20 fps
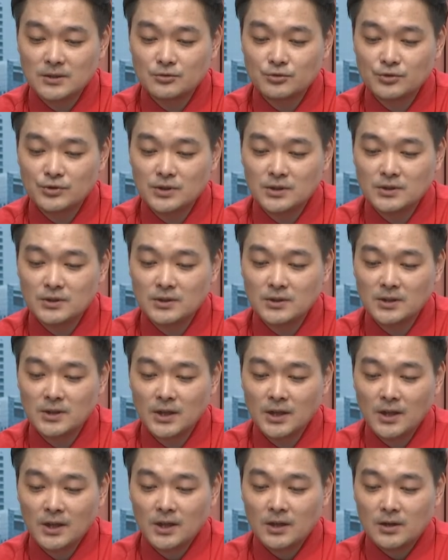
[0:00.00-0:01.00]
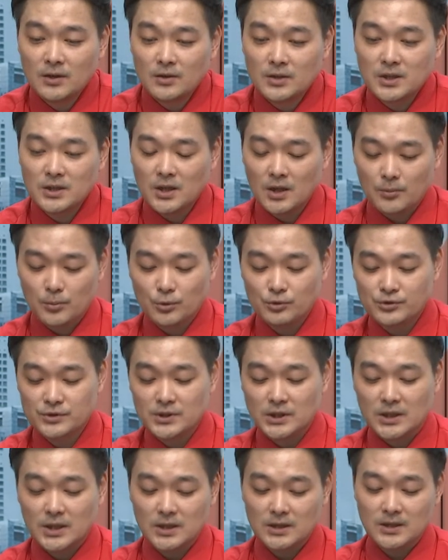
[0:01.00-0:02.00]
수익을 어, 기대해 볼 수
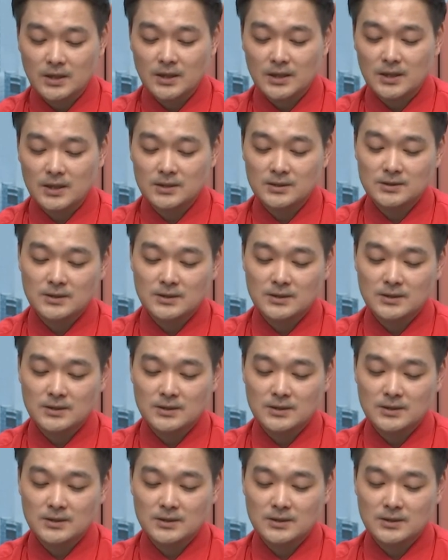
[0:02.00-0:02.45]
있겠다라는